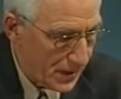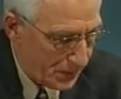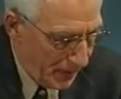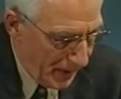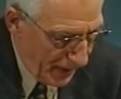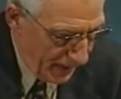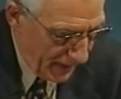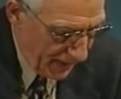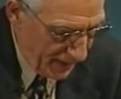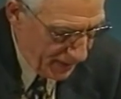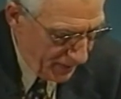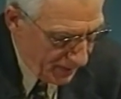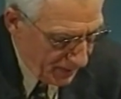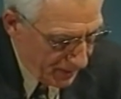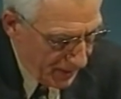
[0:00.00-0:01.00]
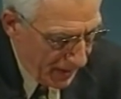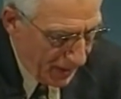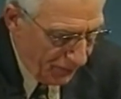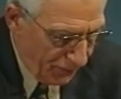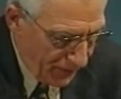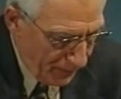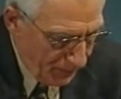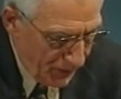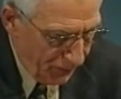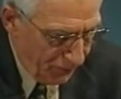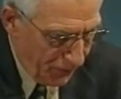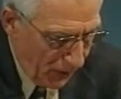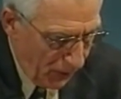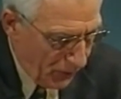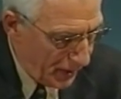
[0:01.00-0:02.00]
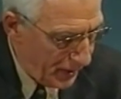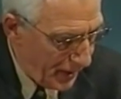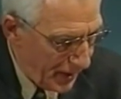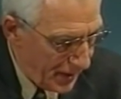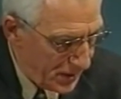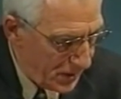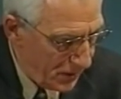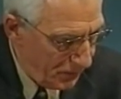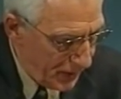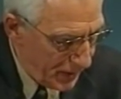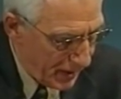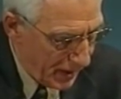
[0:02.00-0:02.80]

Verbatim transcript: Es war eine andere, eine fremde Frau, in der ich sie